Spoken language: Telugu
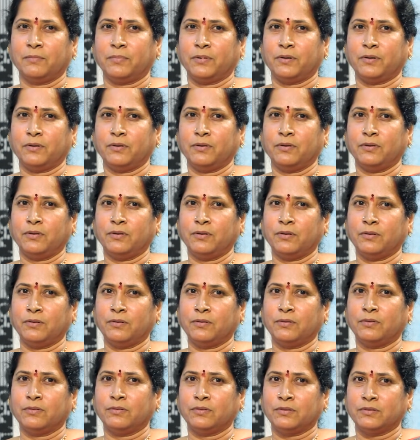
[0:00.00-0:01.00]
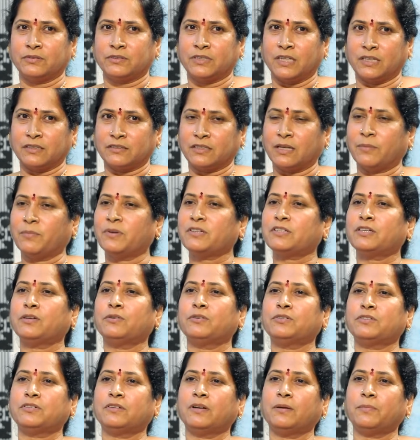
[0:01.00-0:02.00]
ఇప్పుడు సమస్య
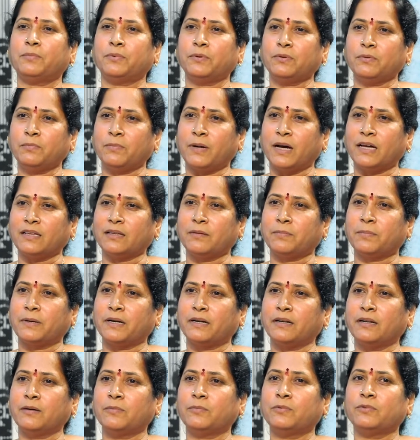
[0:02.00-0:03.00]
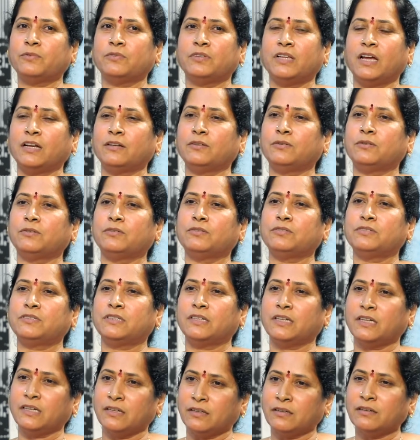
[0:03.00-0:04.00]
వచ్చినప్పుడు బాధపడ్డము దాని
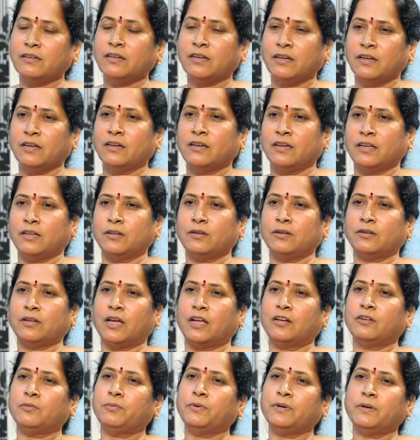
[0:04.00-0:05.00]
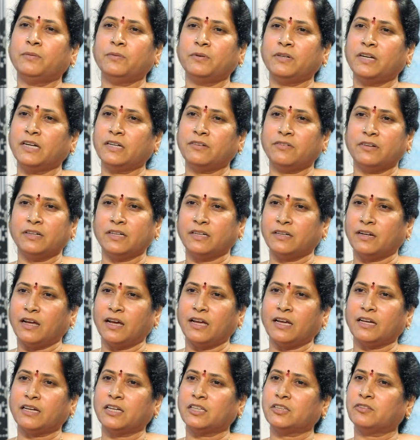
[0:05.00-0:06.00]
గురించి అనుభవం ఉన్నటువంటి
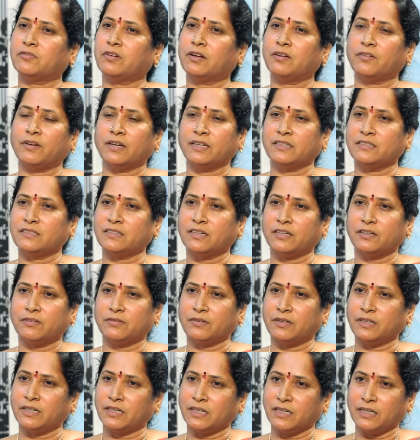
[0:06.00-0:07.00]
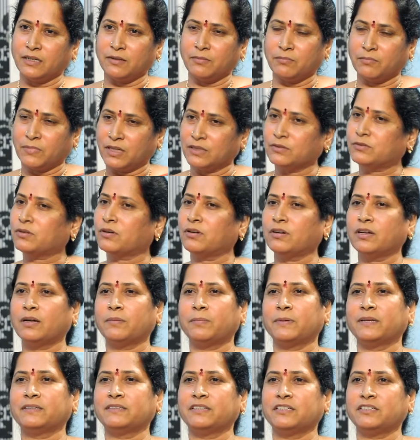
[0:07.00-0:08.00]
నాయకత్వాలు వహించినటువంటి మంత్రులుగా
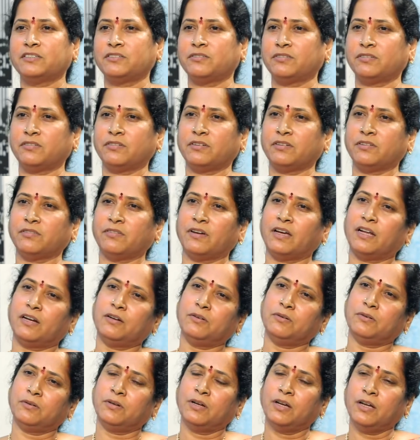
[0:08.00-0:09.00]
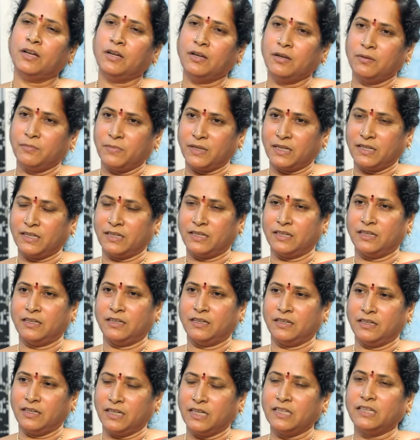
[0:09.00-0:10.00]
పనిచేసినటువంటి వాళ్ళు మరి
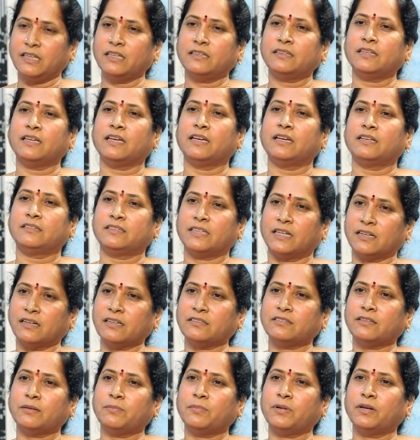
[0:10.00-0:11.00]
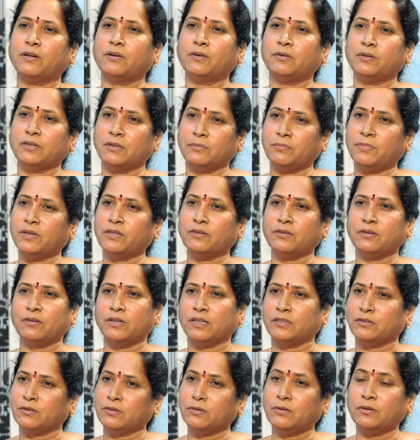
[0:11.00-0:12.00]
ఏదైతే చట్టసభల్లో ఇబ్బందులు
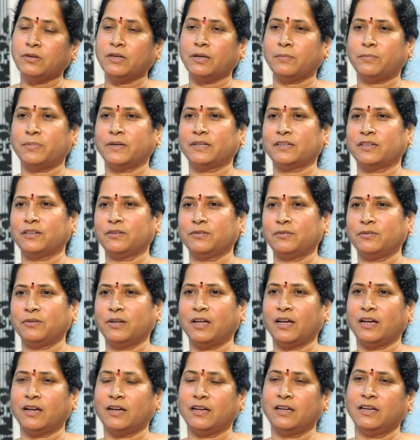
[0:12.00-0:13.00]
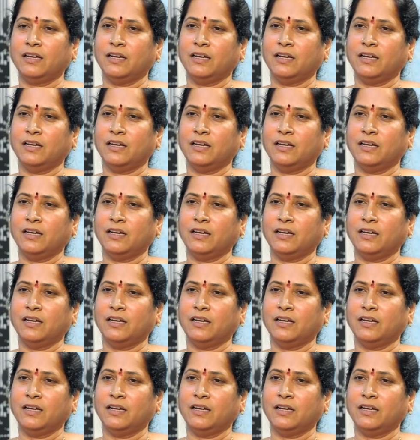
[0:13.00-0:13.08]
ఎదుర్కొన్నప్పటికీ కూడా